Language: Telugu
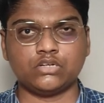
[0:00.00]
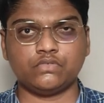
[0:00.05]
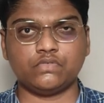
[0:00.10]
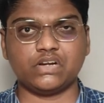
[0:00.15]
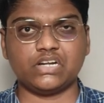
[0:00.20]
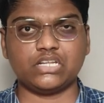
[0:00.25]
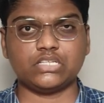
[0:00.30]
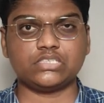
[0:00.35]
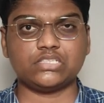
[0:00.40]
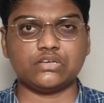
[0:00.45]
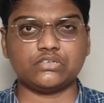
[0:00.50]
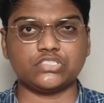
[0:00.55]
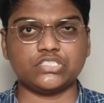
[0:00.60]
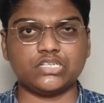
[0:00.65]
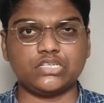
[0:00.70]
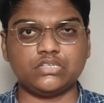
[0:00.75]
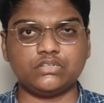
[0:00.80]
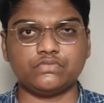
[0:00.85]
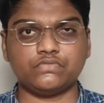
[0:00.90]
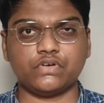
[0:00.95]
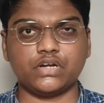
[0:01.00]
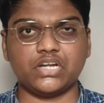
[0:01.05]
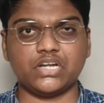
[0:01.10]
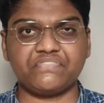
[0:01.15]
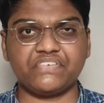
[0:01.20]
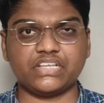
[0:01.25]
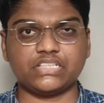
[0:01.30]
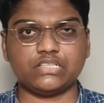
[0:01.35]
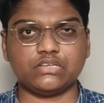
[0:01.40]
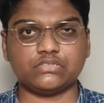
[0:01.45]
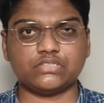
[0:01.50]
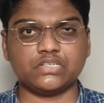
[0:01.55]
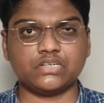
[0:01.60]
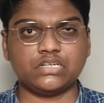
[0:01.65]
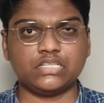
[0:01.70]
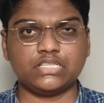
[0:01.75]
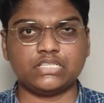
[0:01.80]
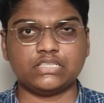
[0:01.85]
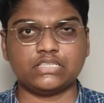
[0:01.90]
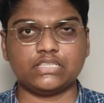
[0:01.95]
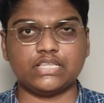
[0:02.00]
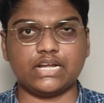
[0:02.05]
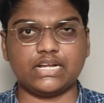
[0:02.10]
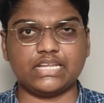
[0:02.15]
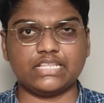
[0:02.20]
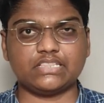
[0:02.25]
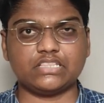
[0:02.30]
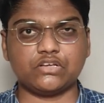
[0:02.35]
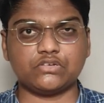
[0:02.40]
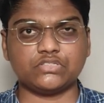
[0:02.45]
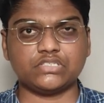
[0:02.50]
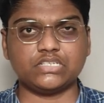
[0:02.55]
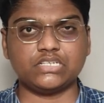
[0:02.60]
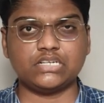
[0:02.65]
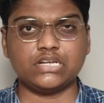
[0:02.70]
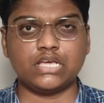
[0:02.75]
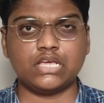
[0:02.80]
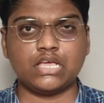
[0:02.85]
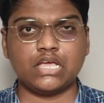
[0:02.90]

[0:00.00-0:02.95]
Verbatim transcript: ట్వంటీ థౌజండ్ ట్వంటీ ఫైవ్ థౌజండ్ థర్టీ థౌజండ్